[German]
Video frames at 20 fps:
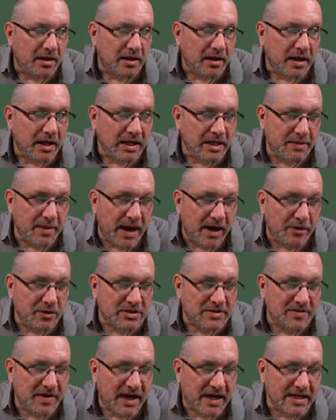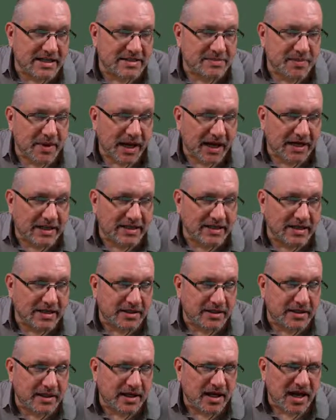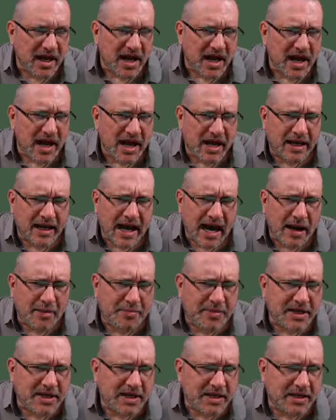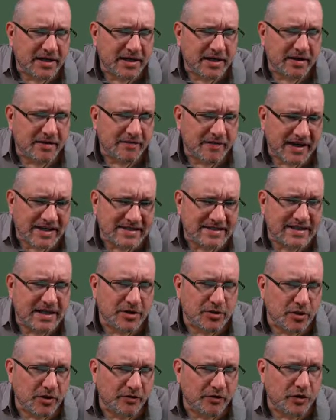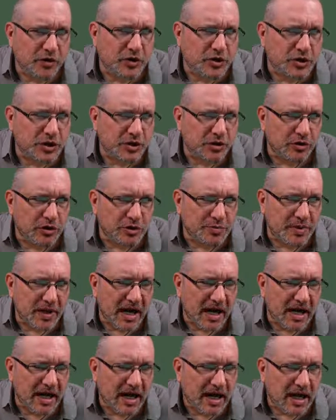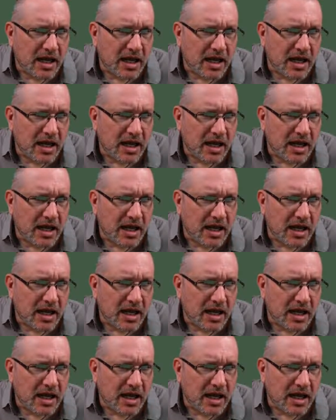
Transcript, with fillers: In dem Haus war alles prächtig, er gab ihr, was sie nur wünschte, und sprach,